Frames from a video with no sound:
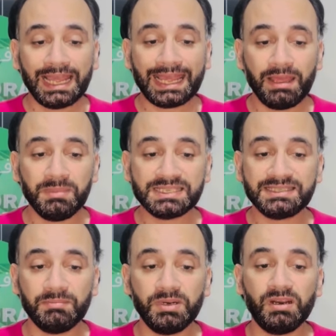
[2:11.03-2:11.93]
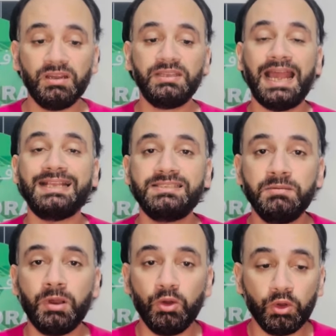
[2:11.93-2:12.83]
خمس تمريرات
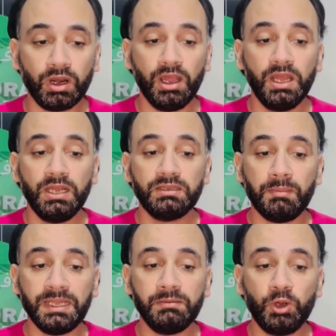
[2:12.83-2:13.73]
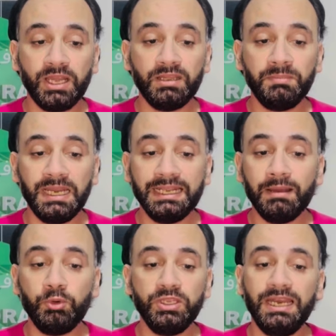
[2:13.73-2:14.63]
حاسمة أخرى طبعا المهاجم
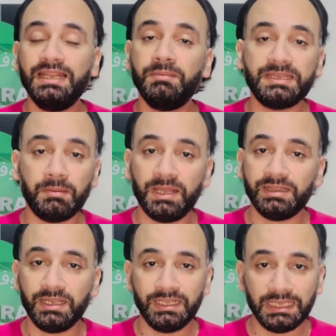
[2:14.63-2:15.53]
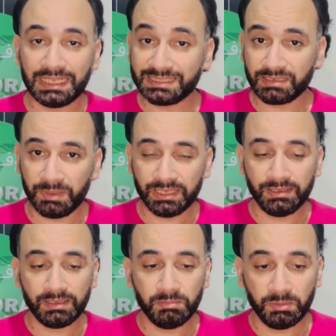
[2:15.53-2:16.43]
الجابوني اللي أنا بتمنى إن النادي الزمالك
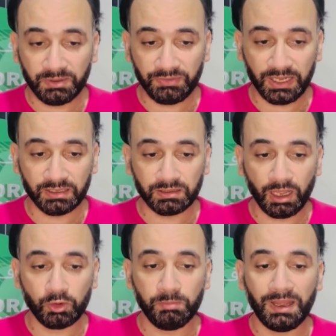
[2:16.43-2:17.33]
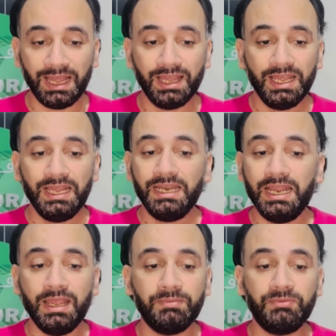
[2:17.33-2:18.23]
يتم بالفعل التعاقد معاه
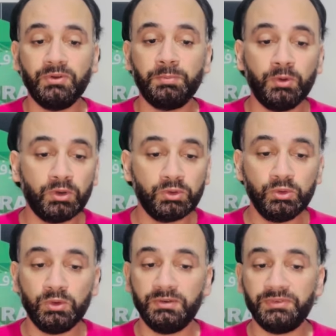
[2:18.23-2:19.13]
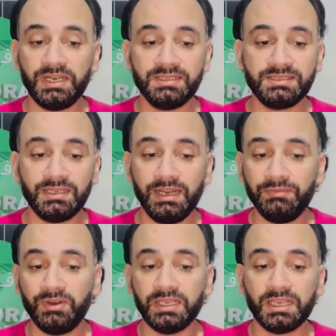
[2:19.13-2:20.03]
لاعب في بوردو الفرنسي لاعب
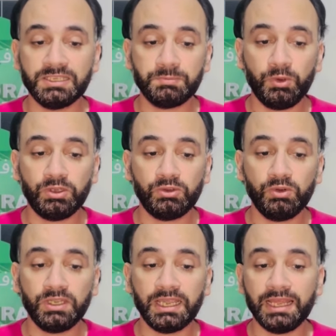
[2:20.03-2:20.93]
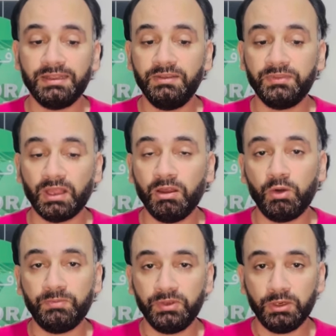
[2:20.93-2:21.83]
في هاتاي سبور التركي كانت ليه في
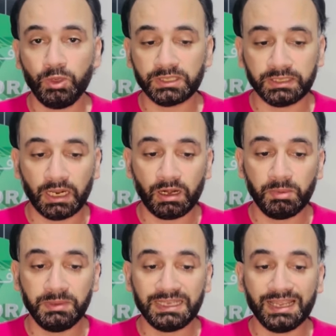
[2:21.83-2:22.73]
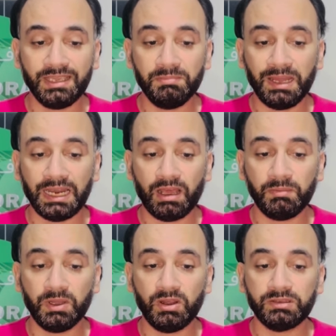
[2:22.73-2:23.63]
تجارب في الوطن العربي بالتأكيد مع
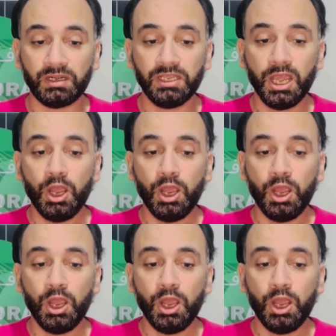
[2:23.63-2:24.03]
العرب القطري